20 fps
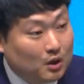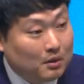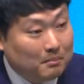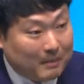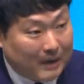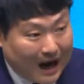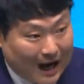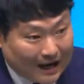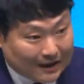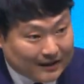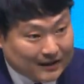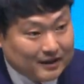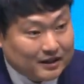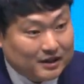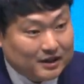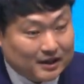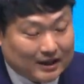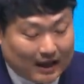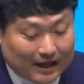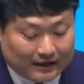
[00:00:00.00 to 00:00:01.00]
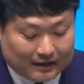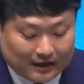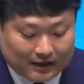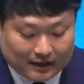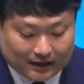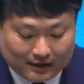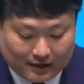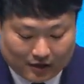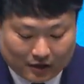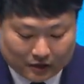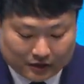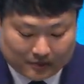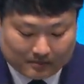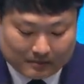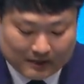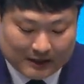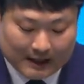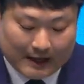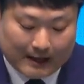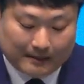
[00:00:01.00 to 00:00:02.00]
많은 시간이
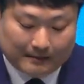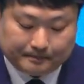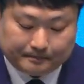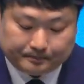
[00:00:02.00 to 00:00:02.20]
흘렀습니다.